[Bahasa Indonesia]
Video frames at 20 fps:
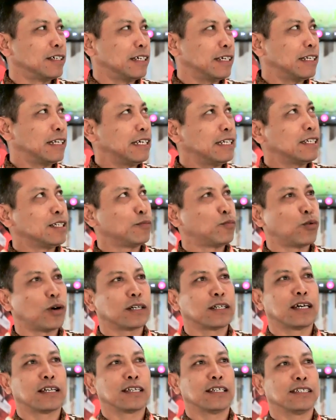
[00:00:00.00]
ini
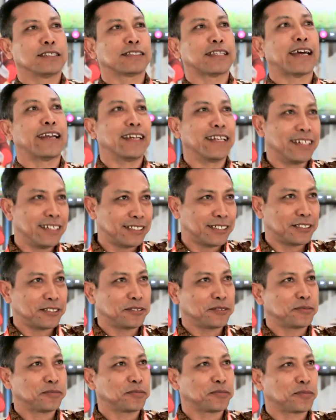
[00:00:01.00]
dibuat dari stainless
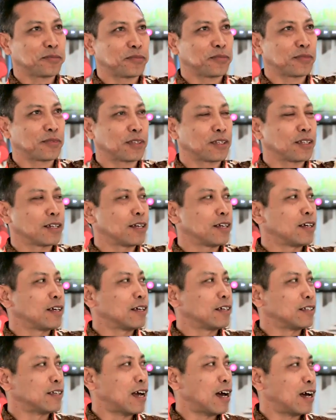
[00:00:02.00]

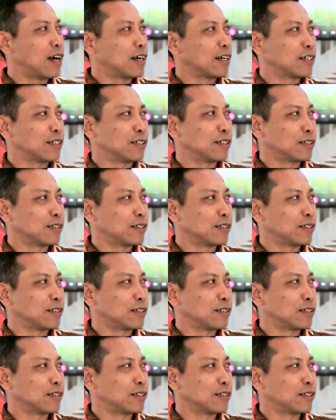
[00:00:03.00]
yang